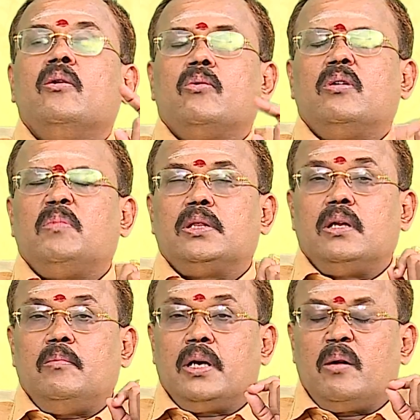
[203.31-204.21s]

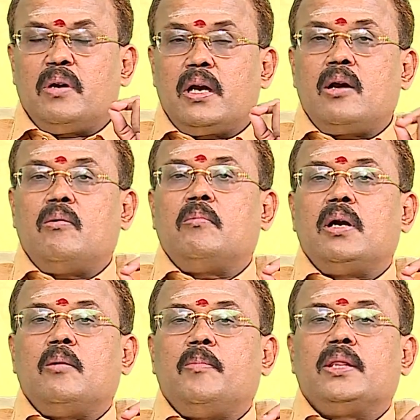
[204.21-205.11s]
குடும்பத்தில் மிக மிக
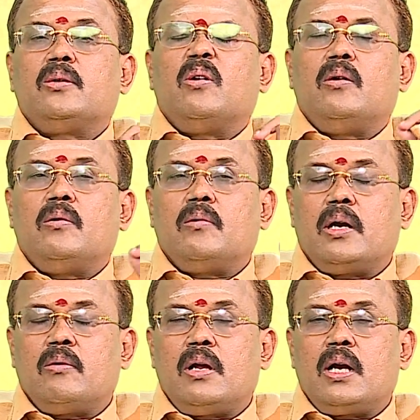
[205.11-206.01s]
கவனமாக பார்த்துக்கொள்ள வேண்டும்
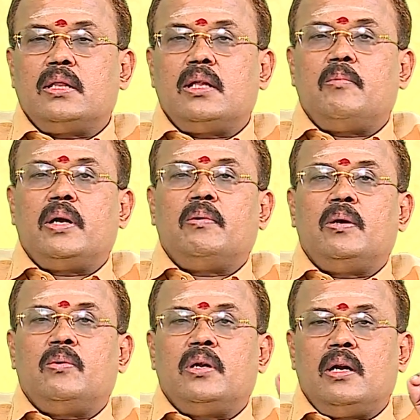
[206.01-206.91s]
கணவனாக இருந்தால்
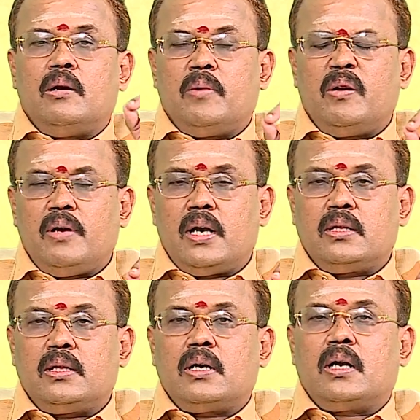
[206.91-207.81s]
மனைவியின் உடல்நிலை மனைவியாக
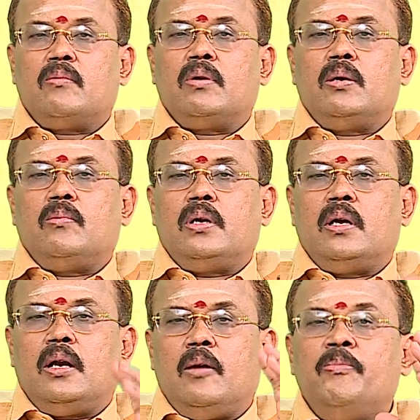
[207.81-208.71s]
இருந்தால் கணவனின்
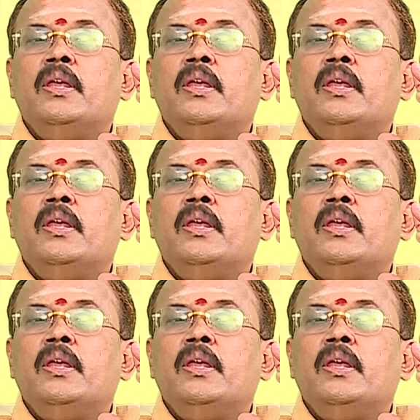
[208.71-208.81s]
உடல்நிலை